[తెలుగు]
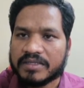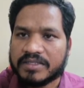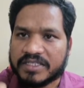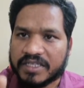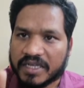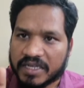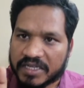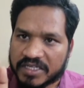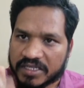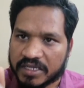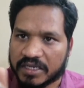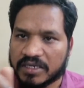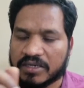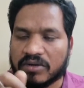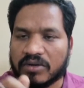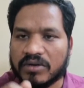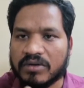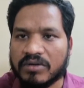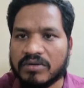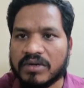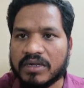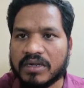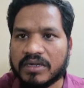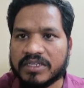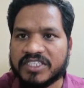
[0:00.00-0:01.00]
చేసేటోళ్ళు
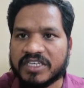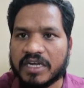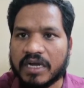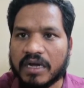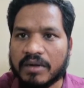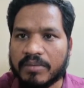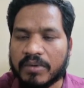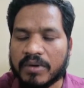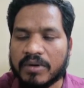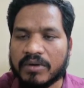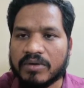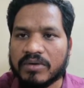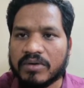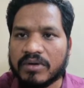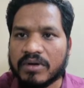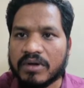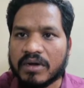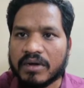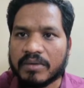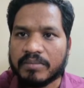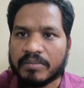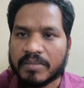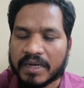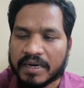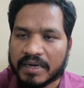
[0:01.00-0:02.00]
ఉన్నారు జాబులు
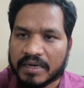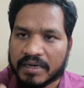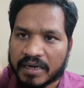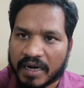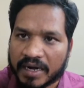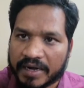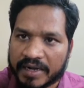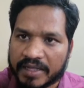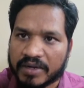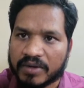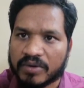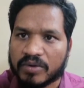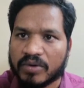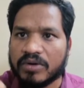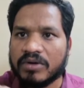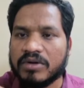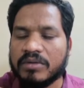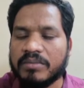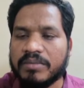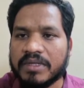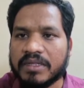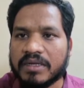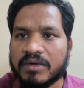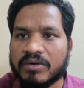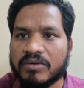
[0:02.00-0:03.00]
మరి నడి రోడ్డు
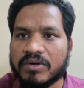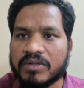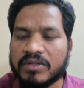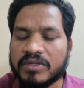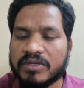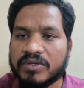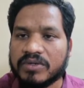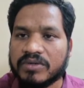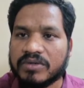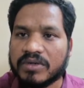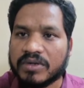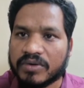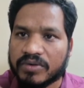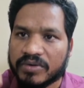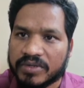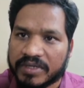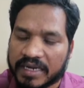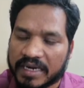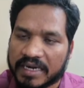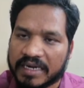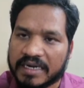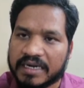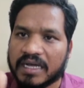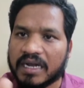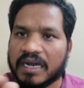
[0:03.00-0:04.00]
మీద కూడా తింటున్నారు
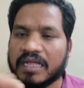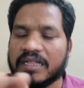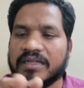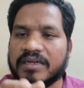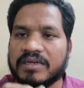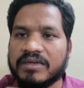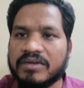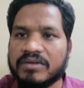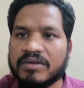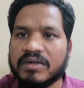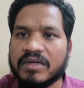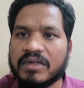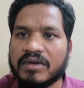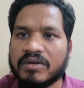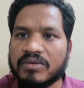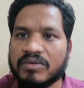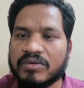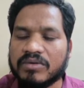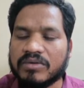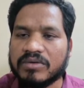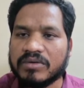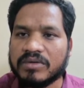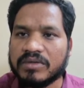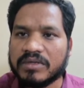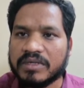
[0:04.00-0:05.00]
ఎండల తింటున్నారు
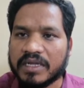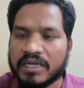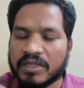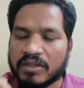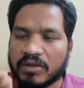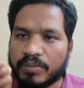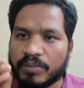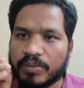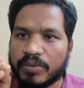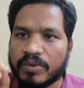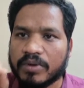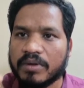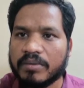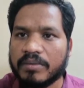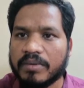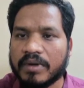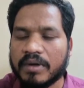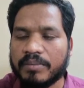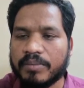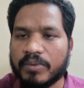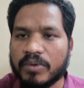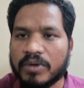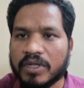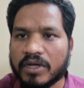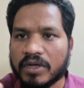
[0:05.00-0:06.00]
ఏదో
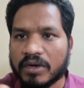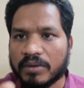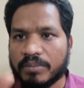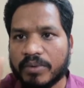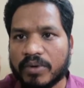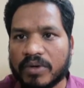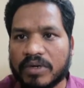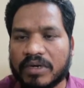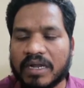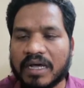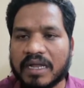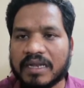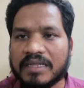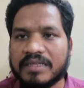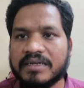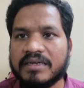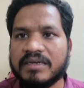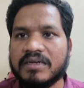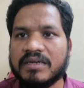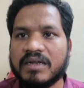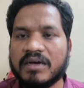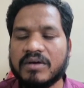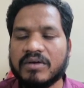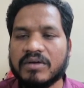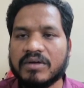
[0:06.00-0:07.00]
పులిహోర పొట్లాలు
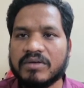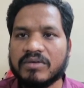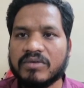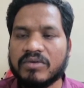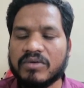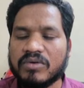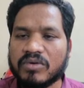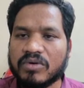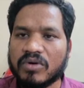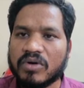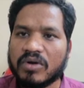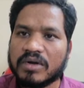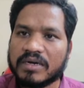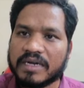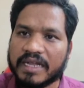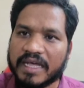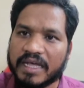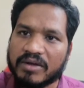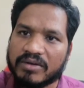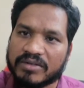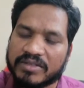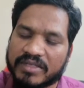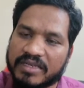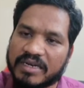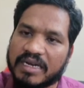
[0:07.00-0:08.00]
తింటున్నారు ఒక్కొక్క
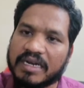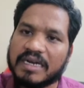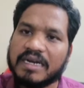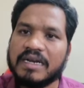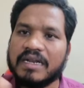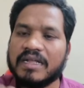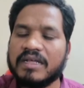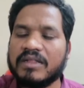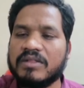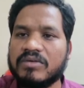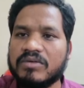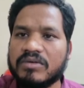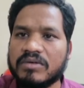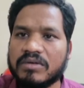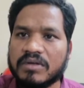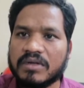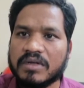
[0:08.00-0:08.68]
టైంకు తినట్లేదు